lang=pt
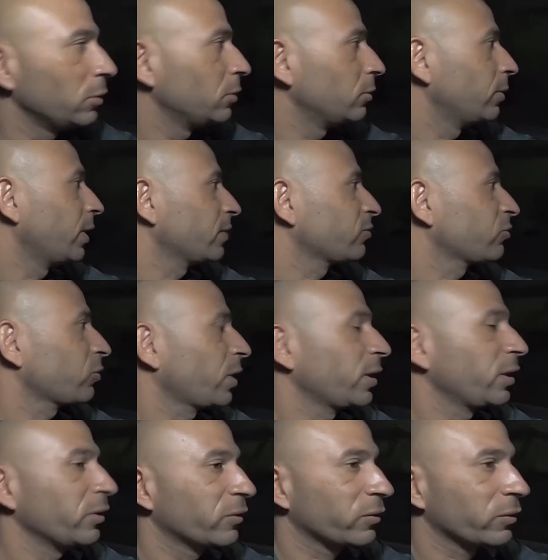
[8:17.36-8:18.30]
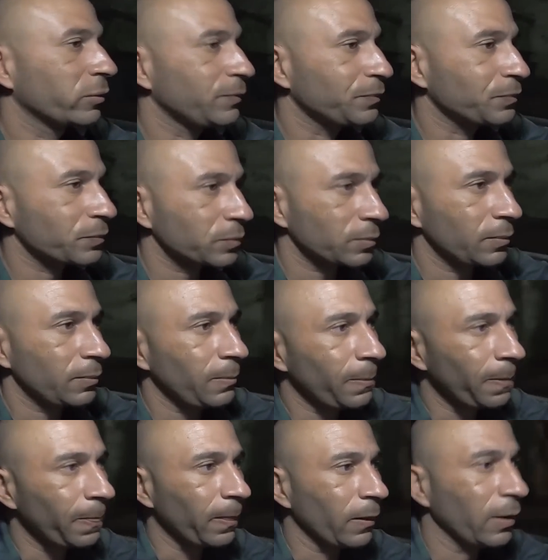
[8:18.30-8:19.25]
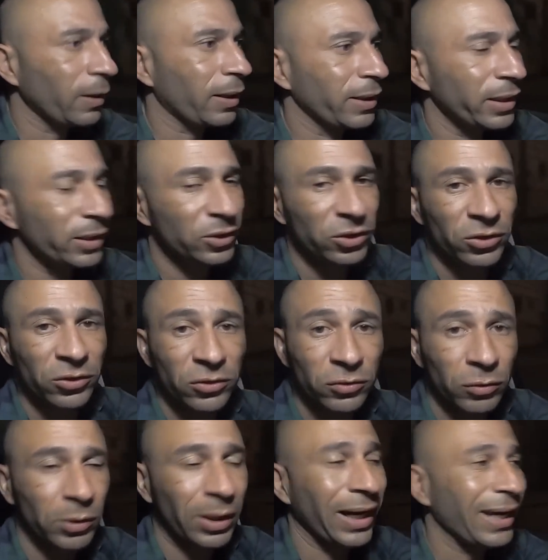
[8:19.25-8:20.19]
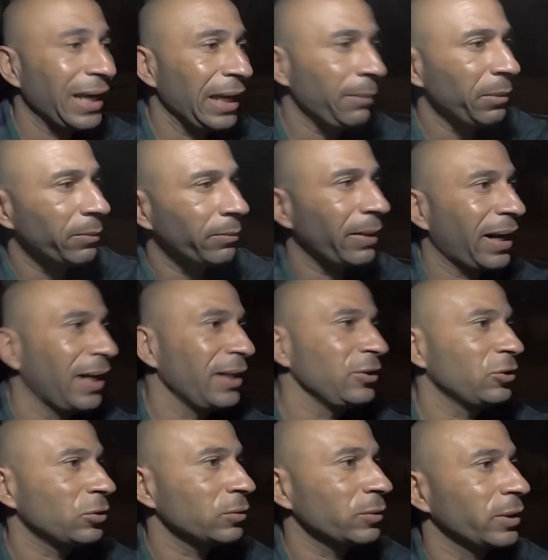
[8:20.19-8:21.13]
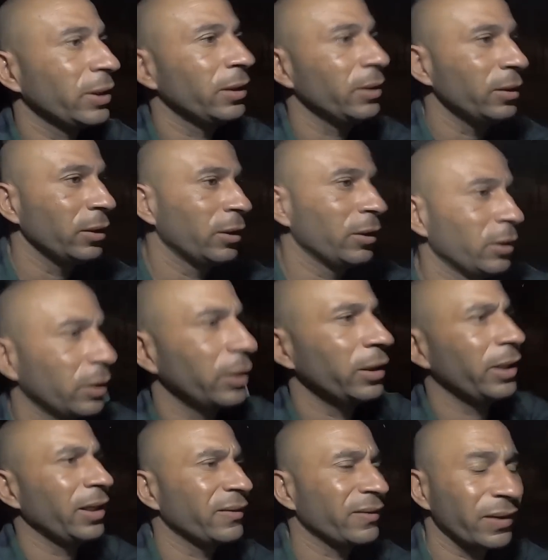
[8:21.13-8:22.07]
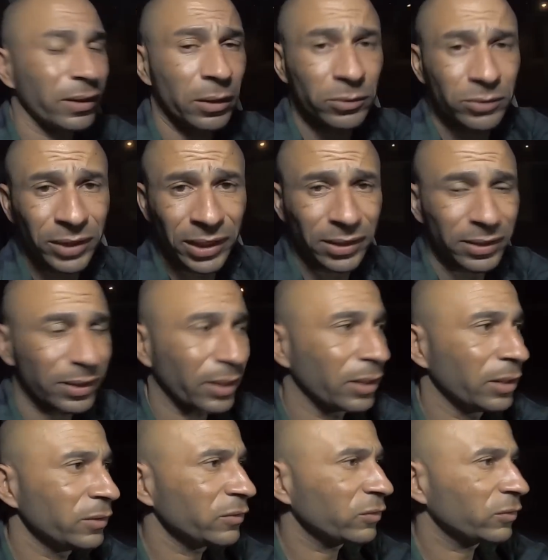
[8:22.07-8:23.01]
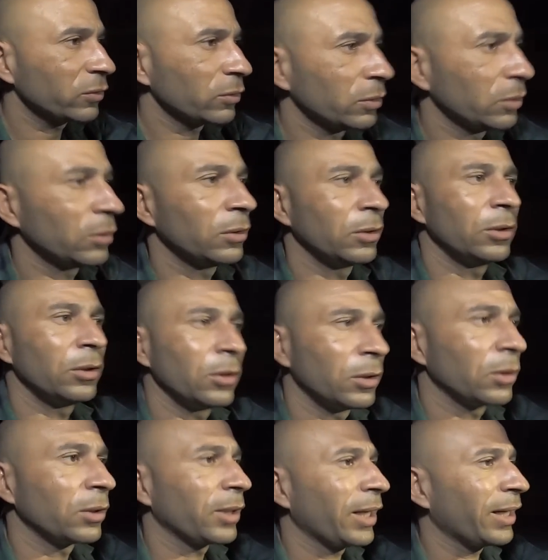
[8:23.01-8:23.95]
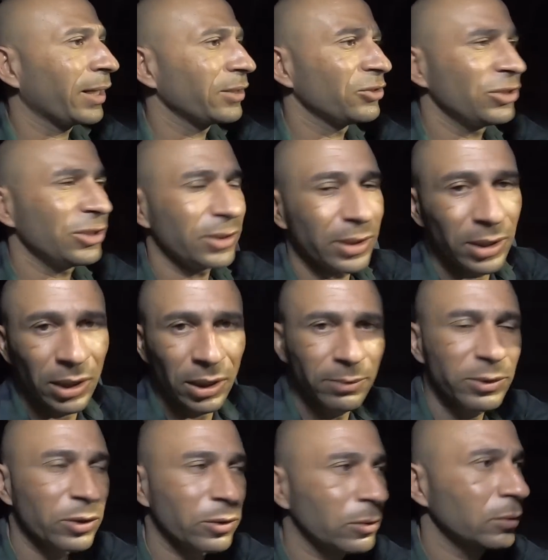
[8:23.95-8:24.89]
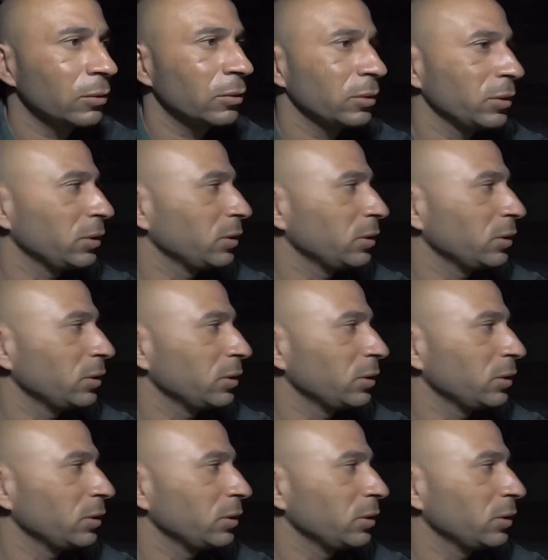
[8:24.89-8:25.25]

Não é só isso. Além disso, KM baixo, né? É, você não tem trânsito, cara, dinâmico.